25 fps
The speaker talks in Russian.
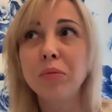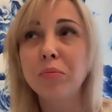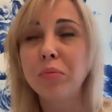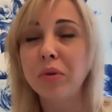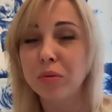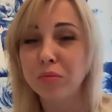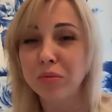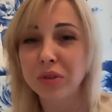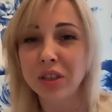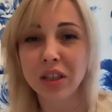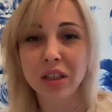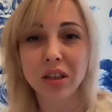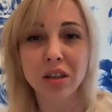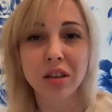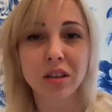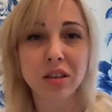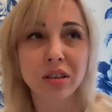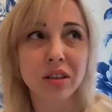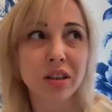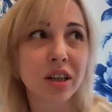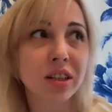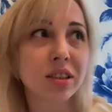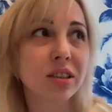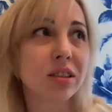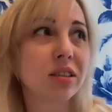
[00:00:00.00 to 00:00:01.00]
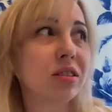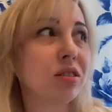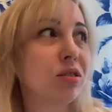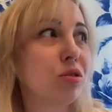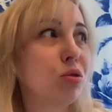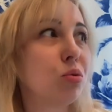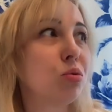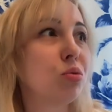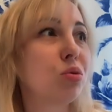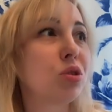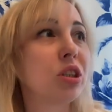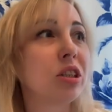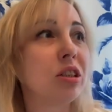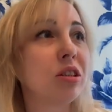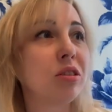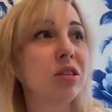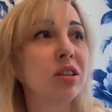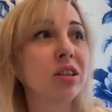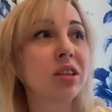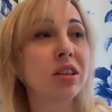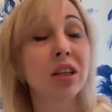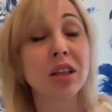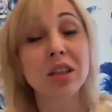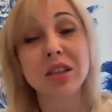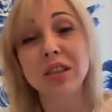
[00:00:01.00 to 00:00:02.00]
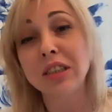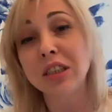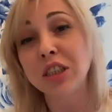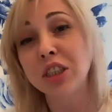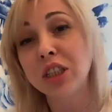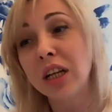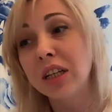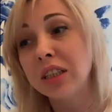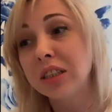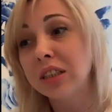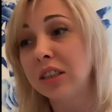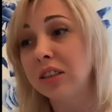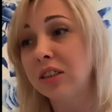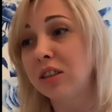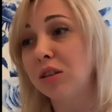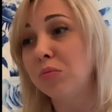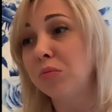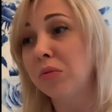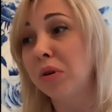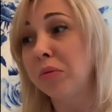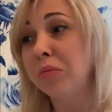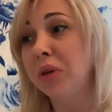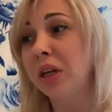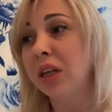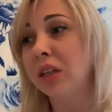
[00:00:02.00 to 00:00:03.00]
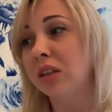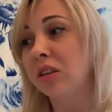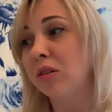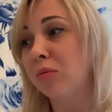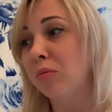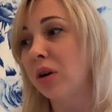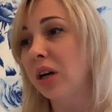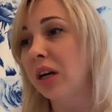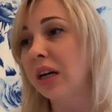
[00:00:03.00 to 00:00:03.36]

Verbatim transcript: прям делала контрастный душ, и я наслаждалась этим моментом.